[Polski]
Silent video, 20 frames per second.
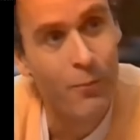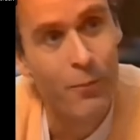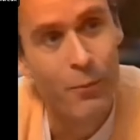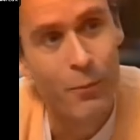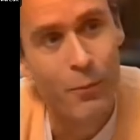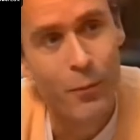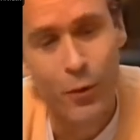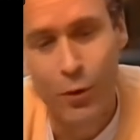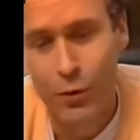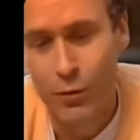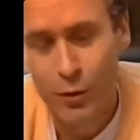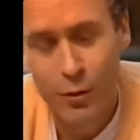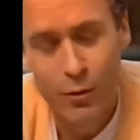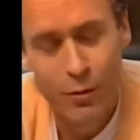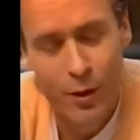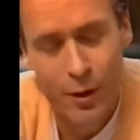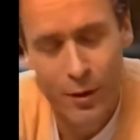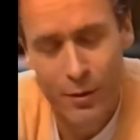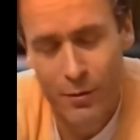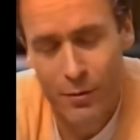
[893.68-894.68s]
To nie była
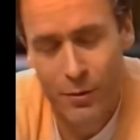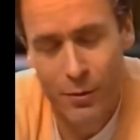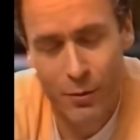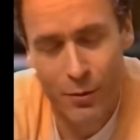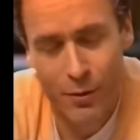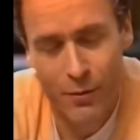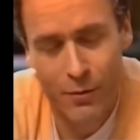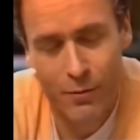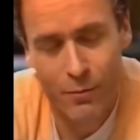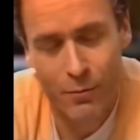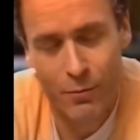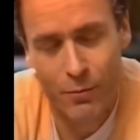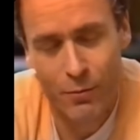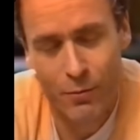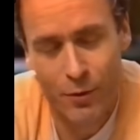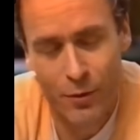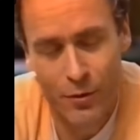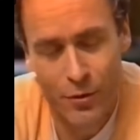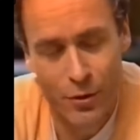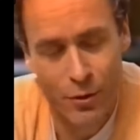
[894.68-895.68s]
rodzina doskonała?
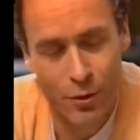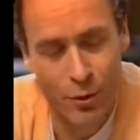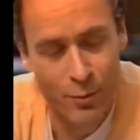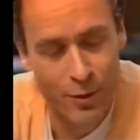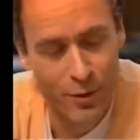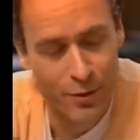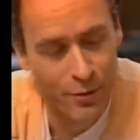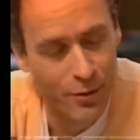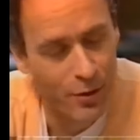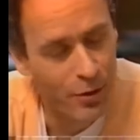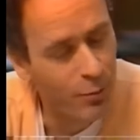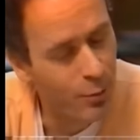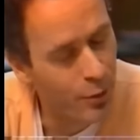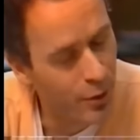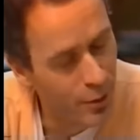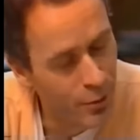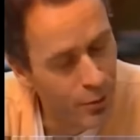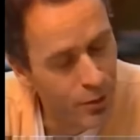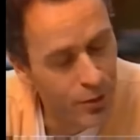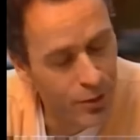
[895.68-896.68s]

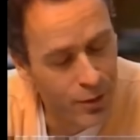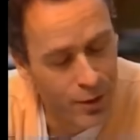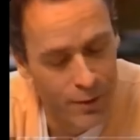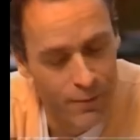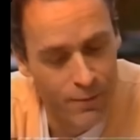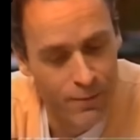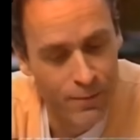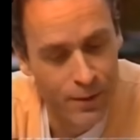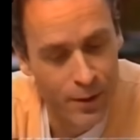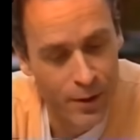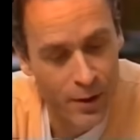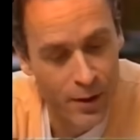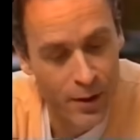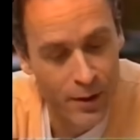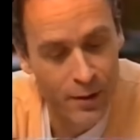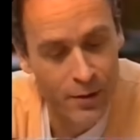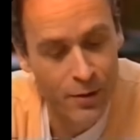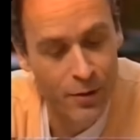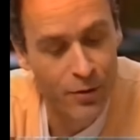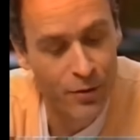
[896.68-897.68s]
Nie wiem, czy są takie
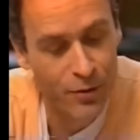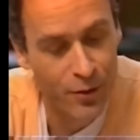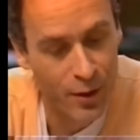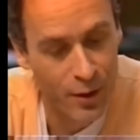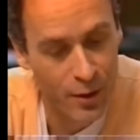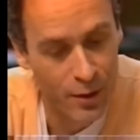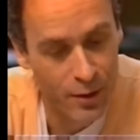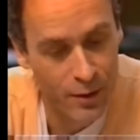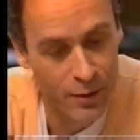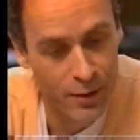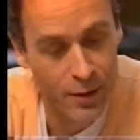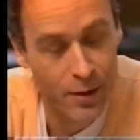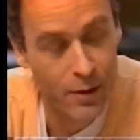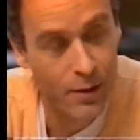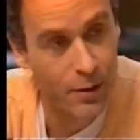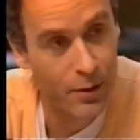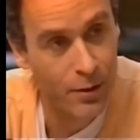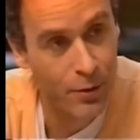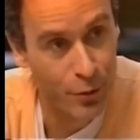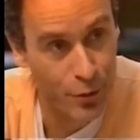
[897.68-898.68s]
rodziny, ale to był
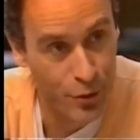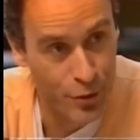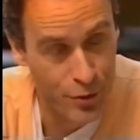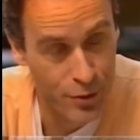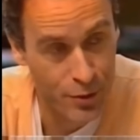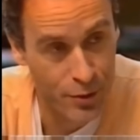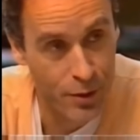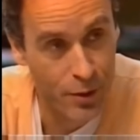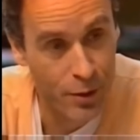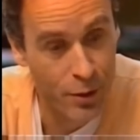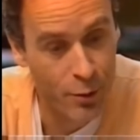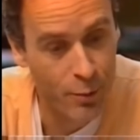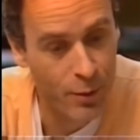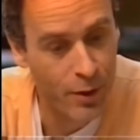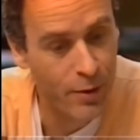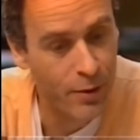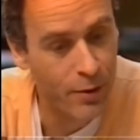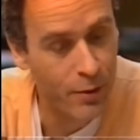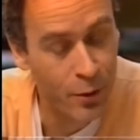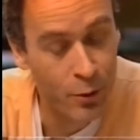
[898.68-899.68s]
porządny
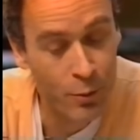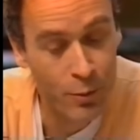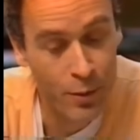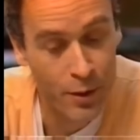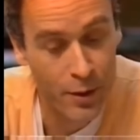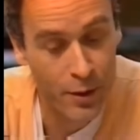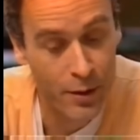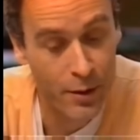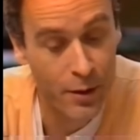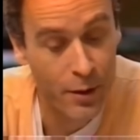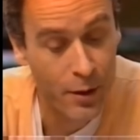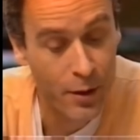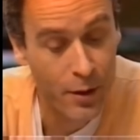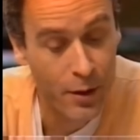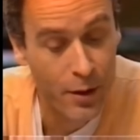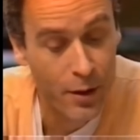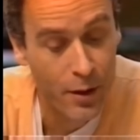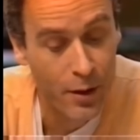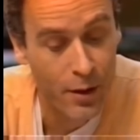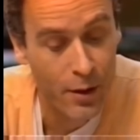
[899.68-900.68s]
chrześcijański
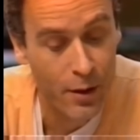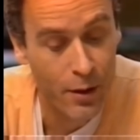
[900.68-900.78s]
dom.